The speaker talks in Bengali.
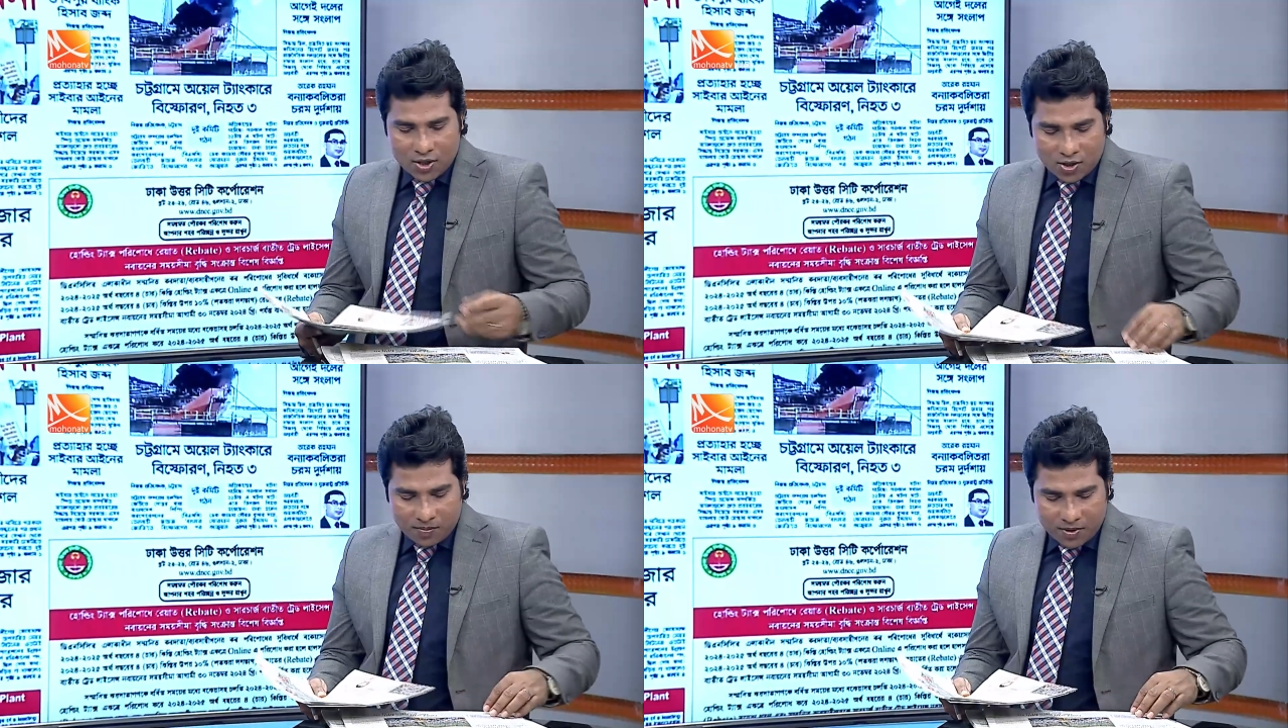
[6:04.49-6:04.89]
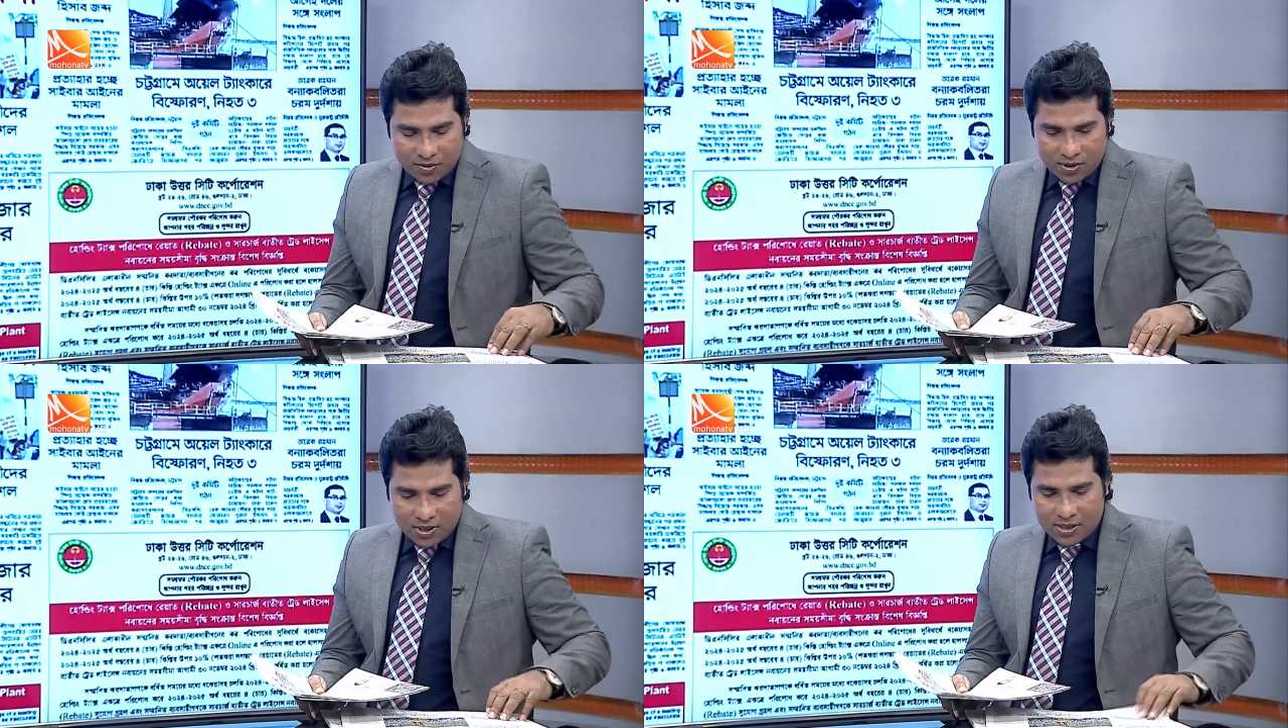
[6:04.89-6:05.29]
সব
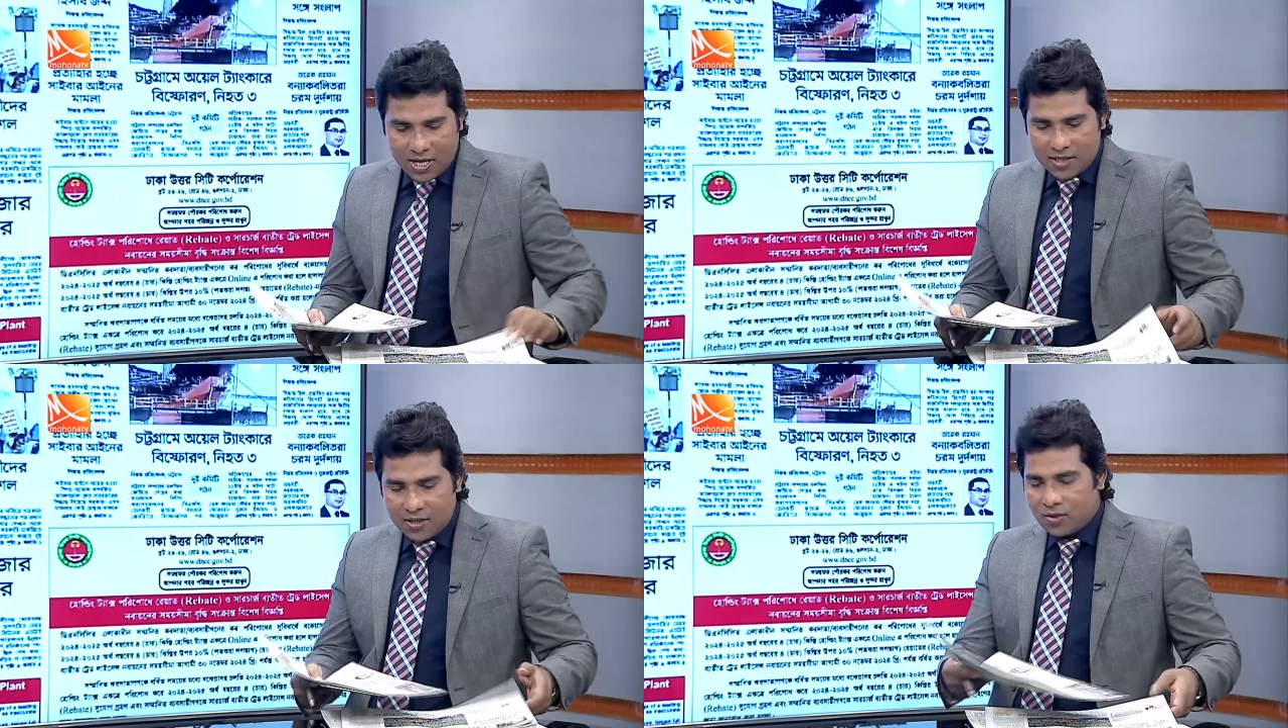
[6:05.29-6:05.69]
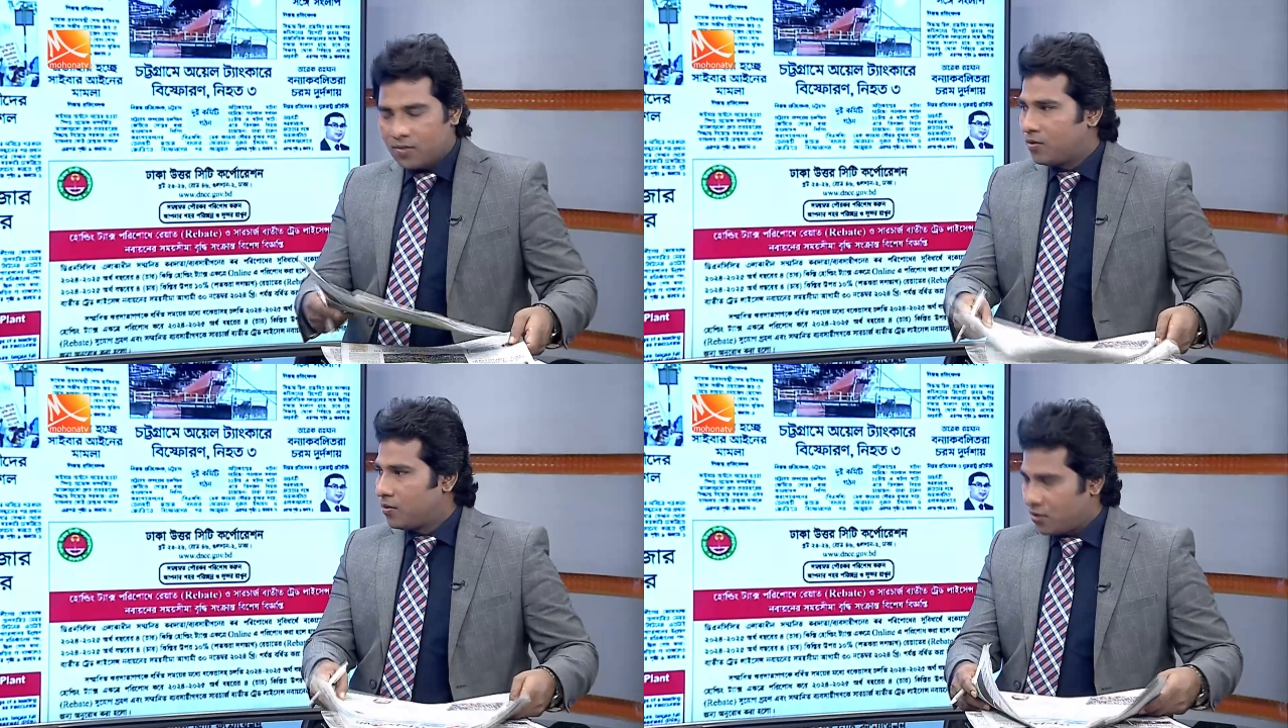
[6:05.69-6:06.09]
কিছুতেই চায় যে
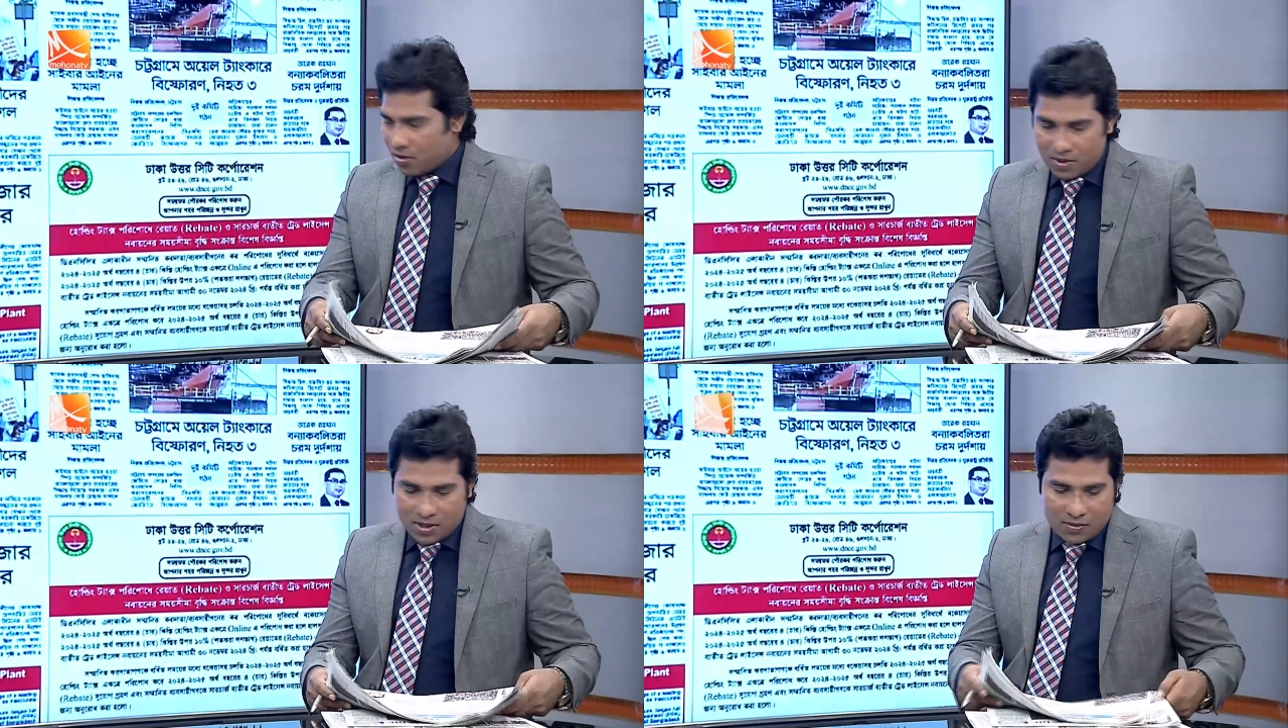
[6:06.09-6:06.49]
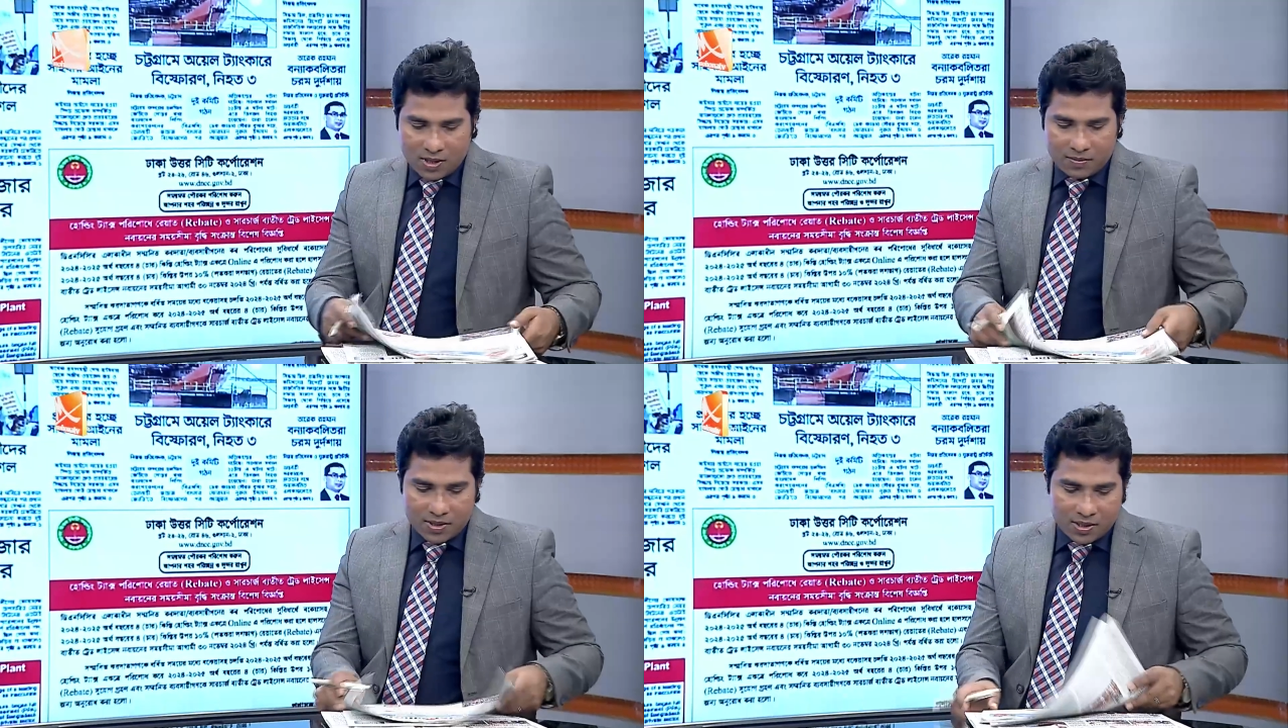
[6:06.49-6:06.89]
খুব দ্রুত সমাধান
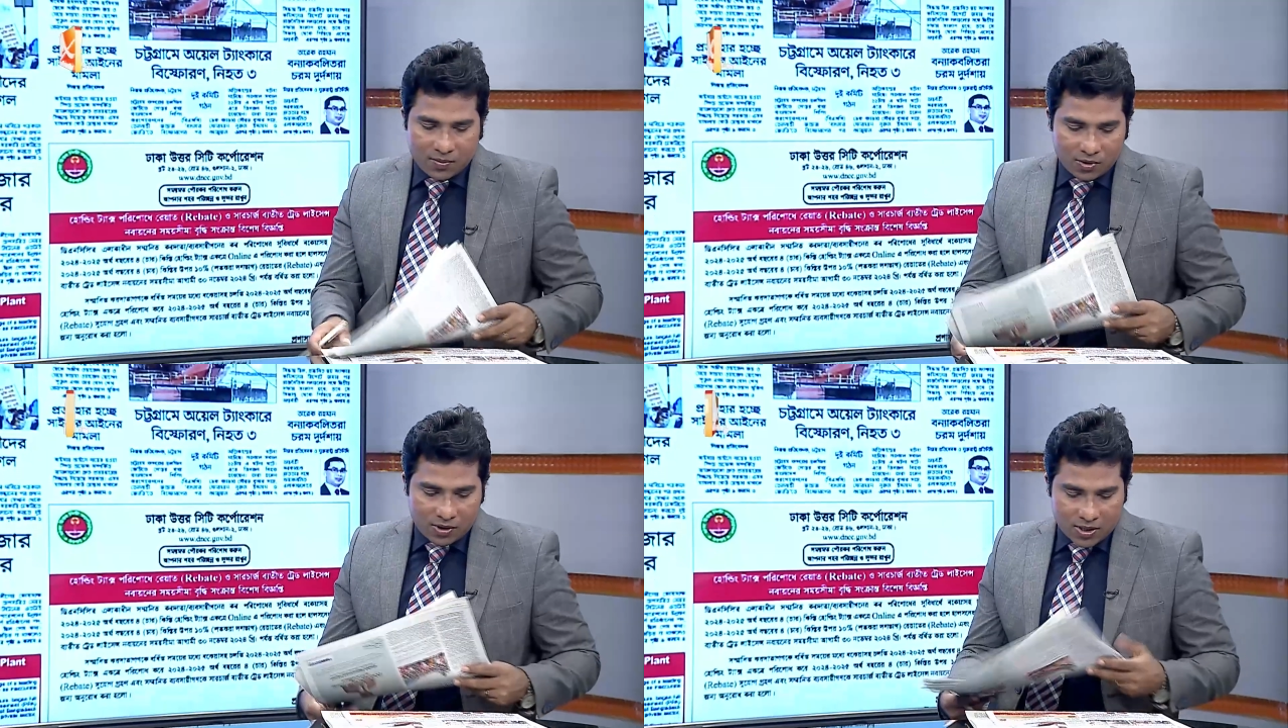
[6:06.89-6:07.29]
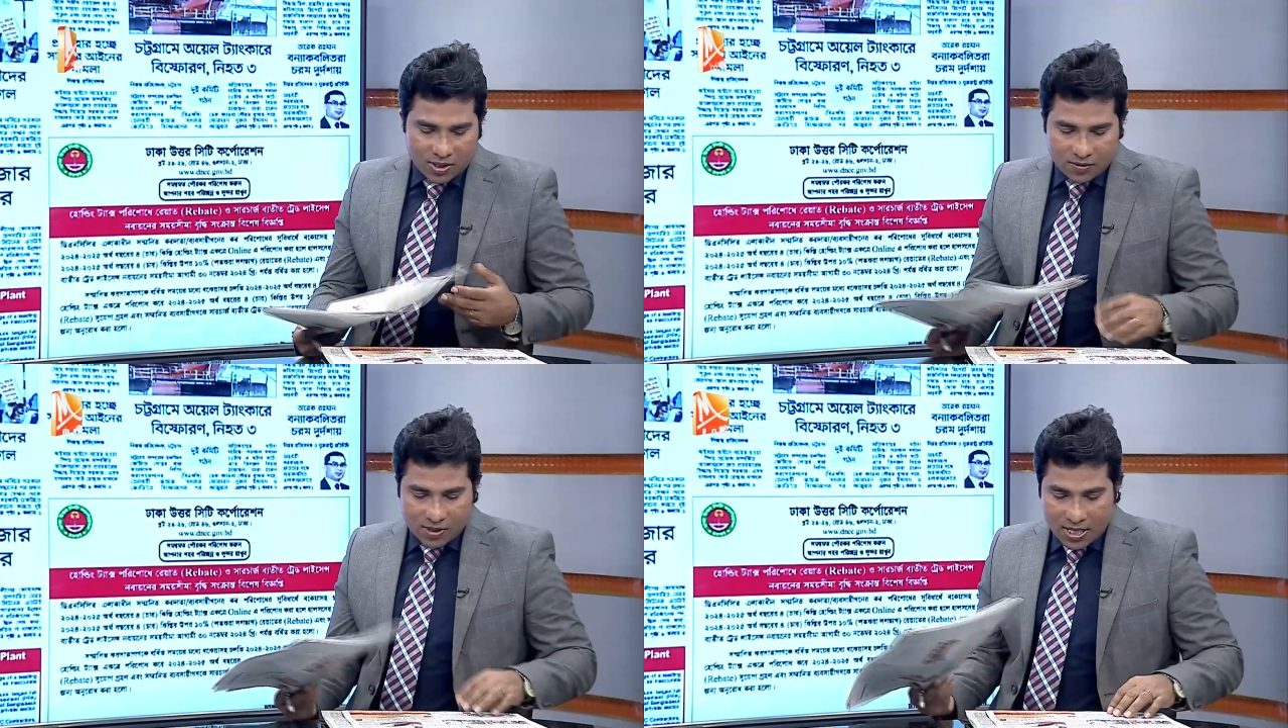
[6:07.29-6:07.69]
হোক আমরা সেটি
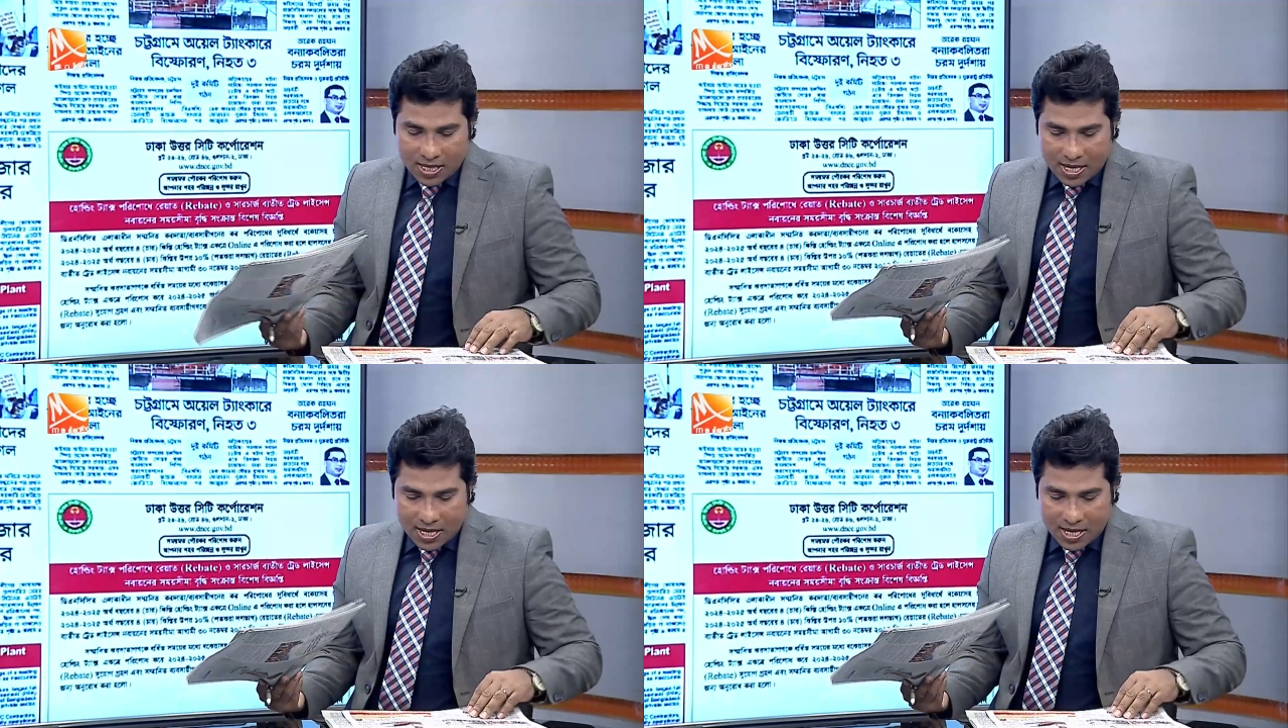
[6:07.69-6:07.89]
প্রত্যাশা করি